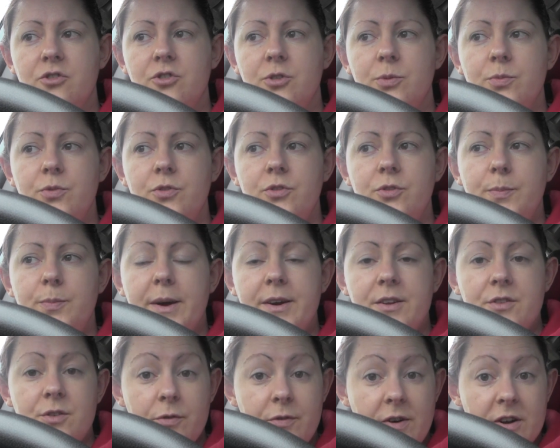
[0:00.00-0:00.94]
czymś
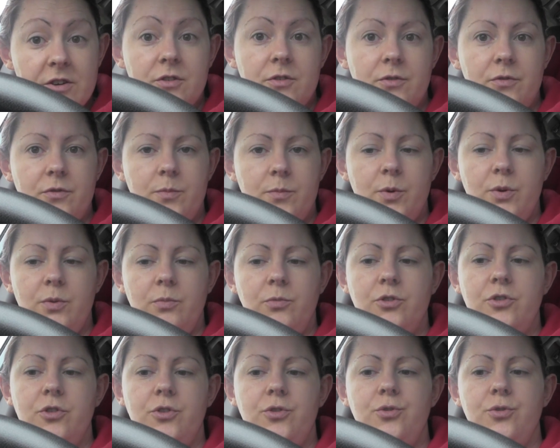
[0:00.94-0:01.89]
bardzo ważnym w
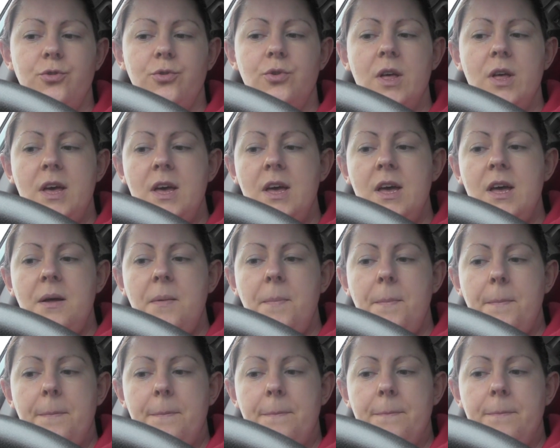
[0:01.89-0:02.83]
moim życiu.
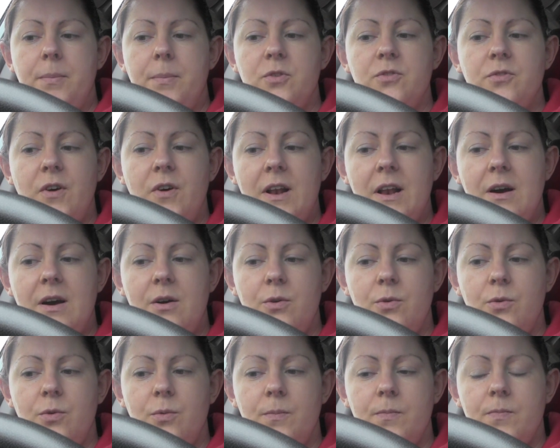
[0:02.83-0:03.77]
Pozwala
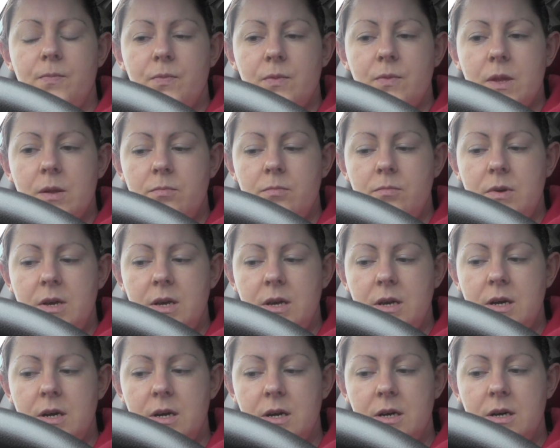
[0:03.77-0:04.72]

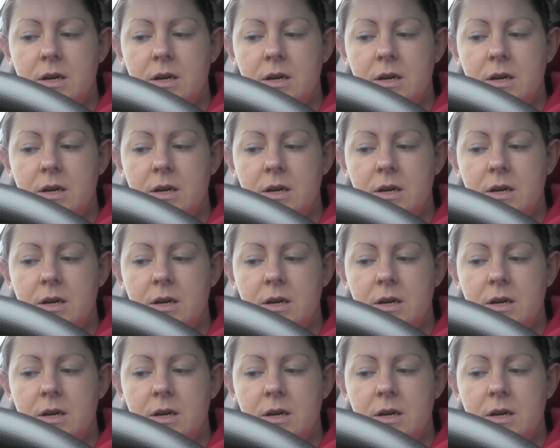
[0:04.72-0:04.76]
mi